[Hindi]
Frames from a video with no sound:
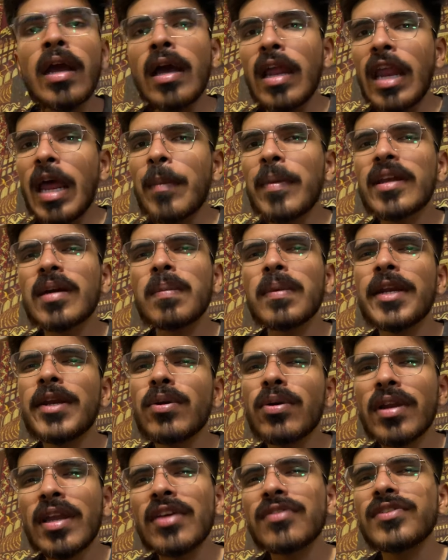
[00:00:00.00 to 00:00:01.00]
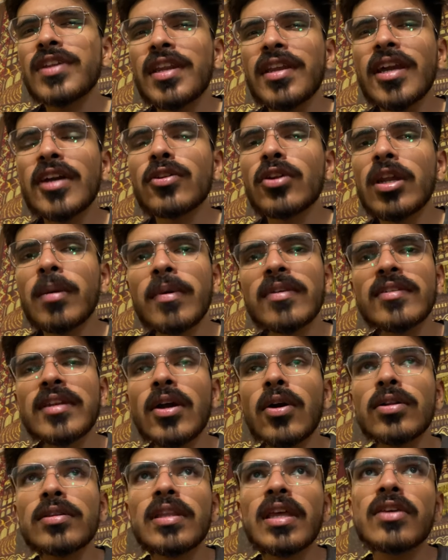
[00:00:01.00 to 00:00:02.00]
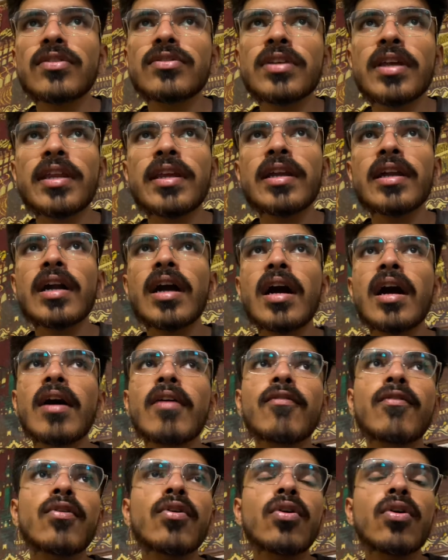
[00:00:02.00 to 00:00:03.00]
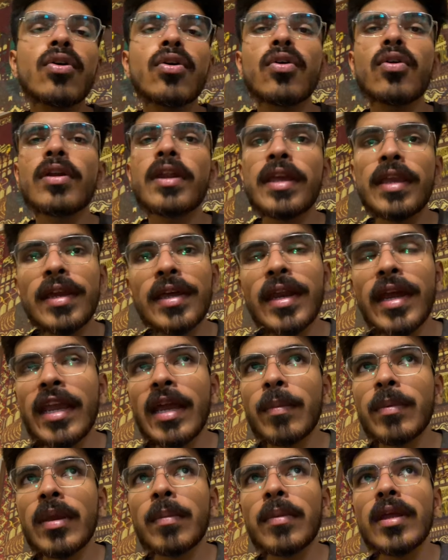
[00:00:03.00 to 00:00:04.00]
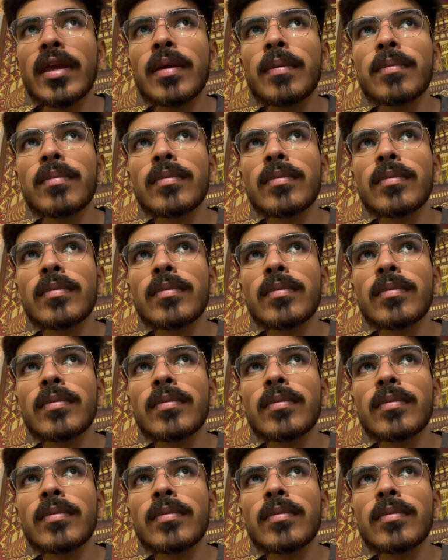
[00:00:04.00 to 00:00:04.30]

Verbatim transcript: अलाइनमेंट कंप्लीट हो गया स्टेयरिंग का थोड़ा मसला होता है स्टेयरिंग का वो नहीं कराया अभी हमने